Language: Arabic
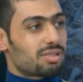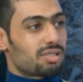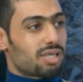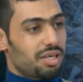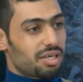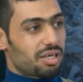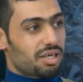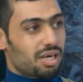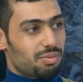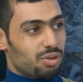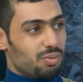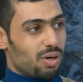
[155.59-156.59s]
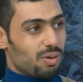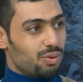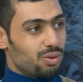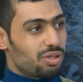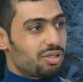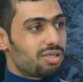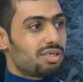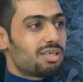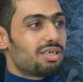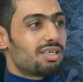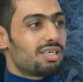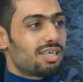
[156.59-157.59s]
صديقي كابتن محمود
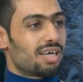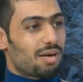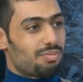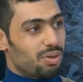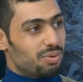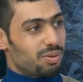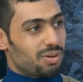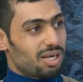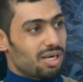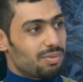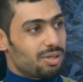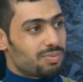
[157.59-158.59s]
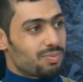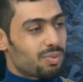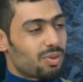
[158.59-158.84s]
آه، حببني باللعبة